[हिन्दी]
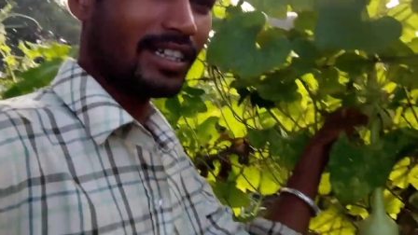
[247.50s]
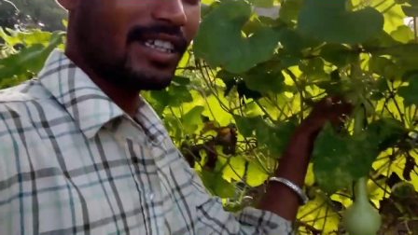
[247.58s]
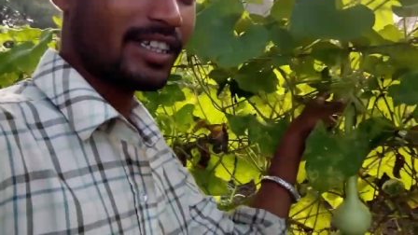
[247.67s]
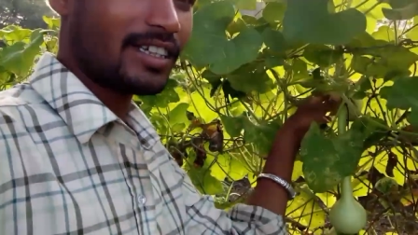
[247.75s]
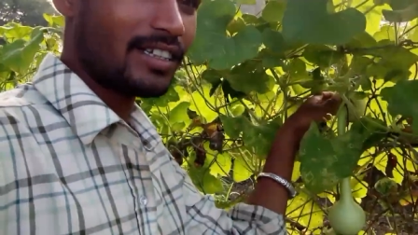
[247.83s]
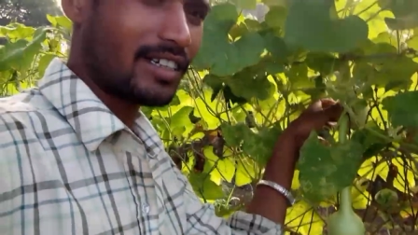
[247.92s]

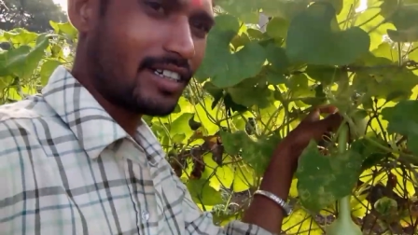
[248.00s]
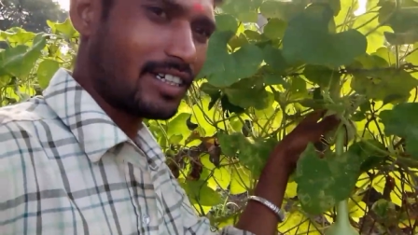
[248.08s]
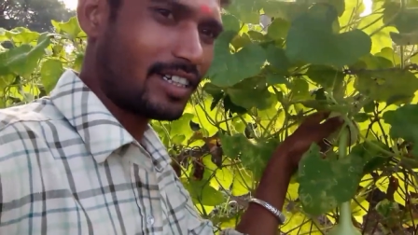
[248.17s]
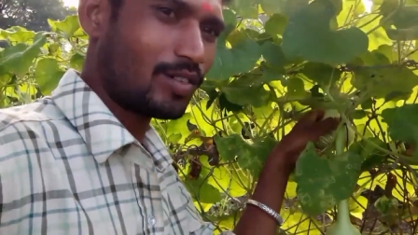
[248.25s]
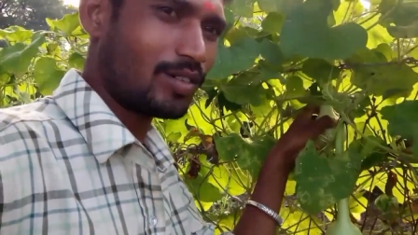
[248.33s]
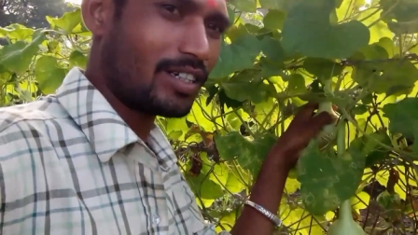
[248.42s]
नहीं
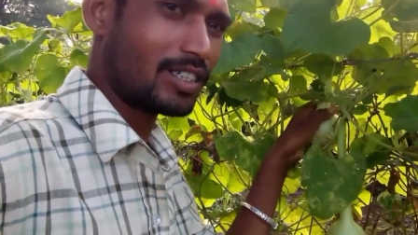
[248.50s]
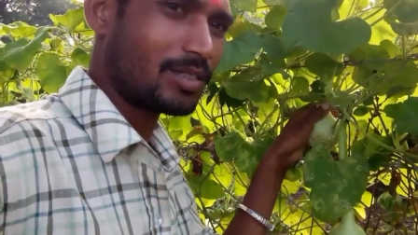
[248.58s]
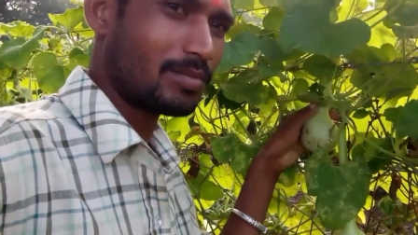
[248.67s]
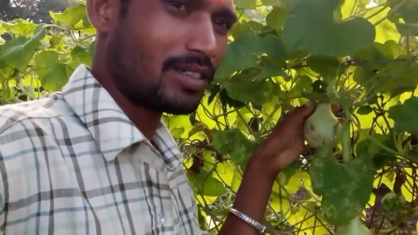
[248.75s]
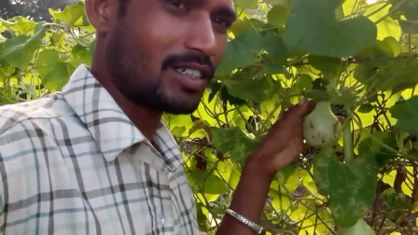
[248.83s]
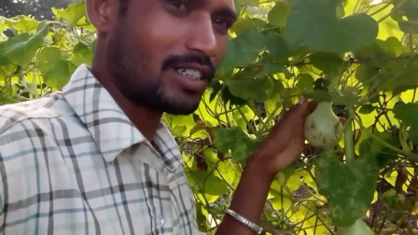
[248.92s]
अनेकों है
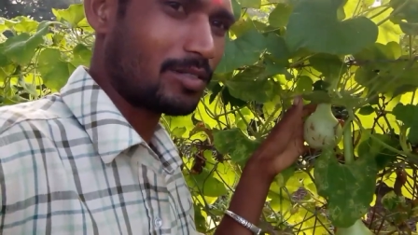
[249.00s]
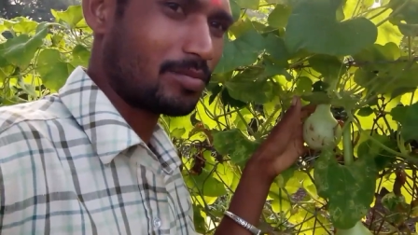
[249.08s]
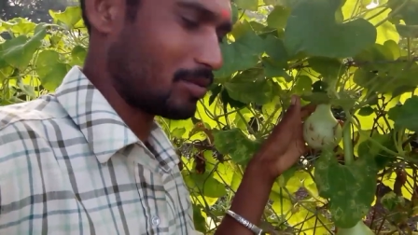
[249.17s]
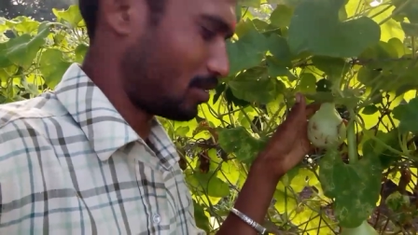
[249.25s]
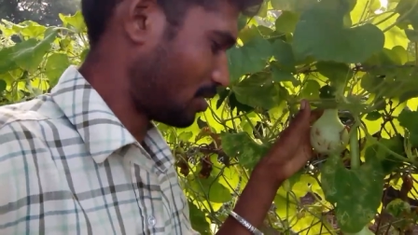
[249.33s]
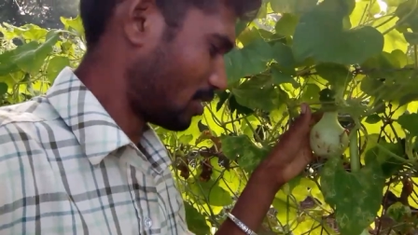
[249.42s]
इसमें इस
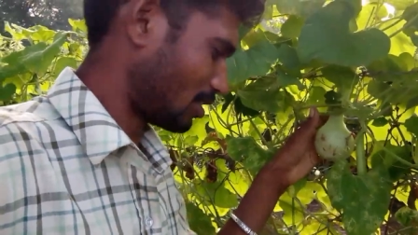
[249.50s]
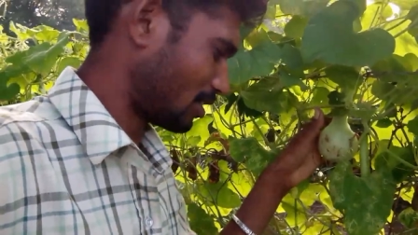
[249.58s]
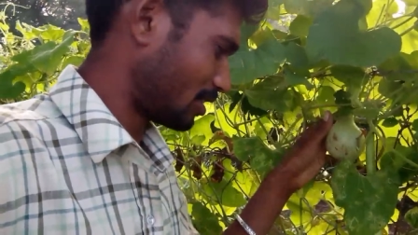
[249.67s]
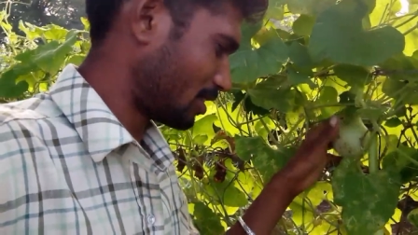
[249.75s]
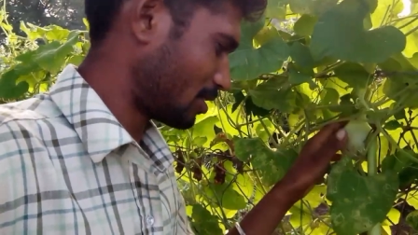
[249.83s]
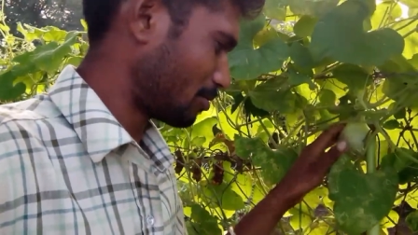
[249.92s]
आ,
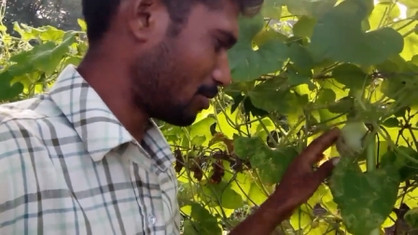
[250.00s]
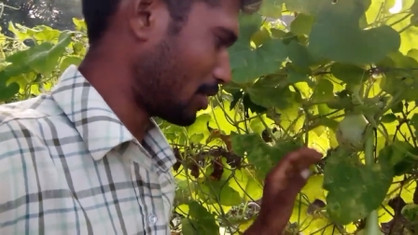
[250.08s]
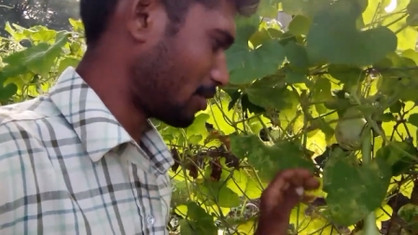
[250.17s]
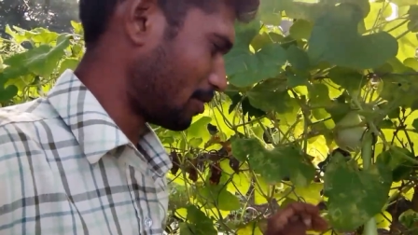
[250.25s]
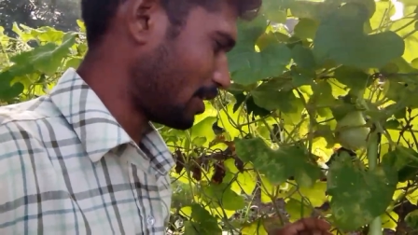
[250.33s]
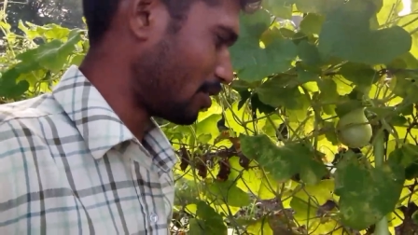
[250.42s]
ये इस,
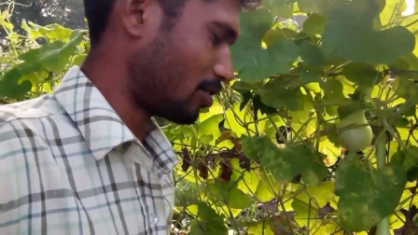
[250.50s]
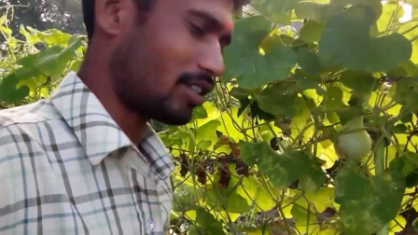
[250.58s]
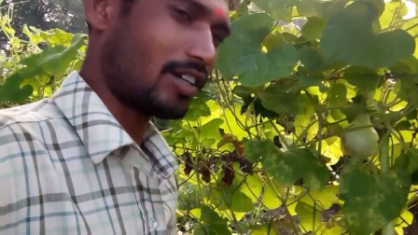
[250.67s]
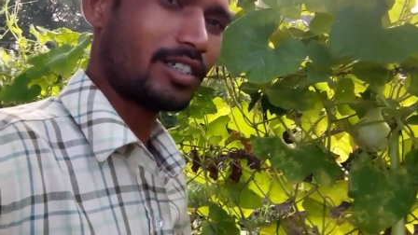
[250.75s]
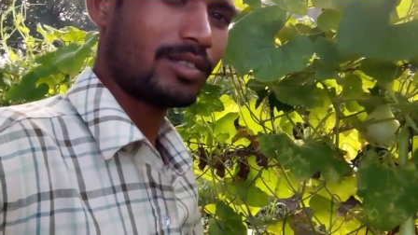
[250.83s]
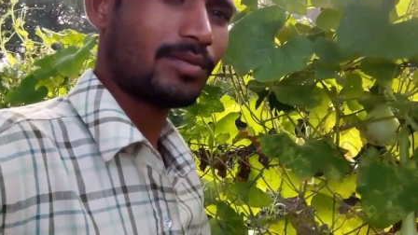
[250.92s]
एक वेल
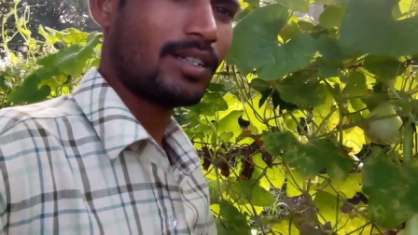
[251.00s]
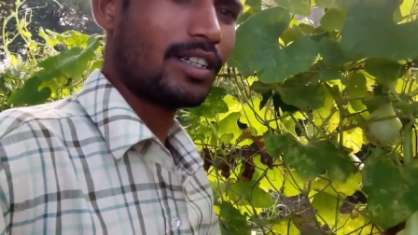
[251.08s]
होता है इस,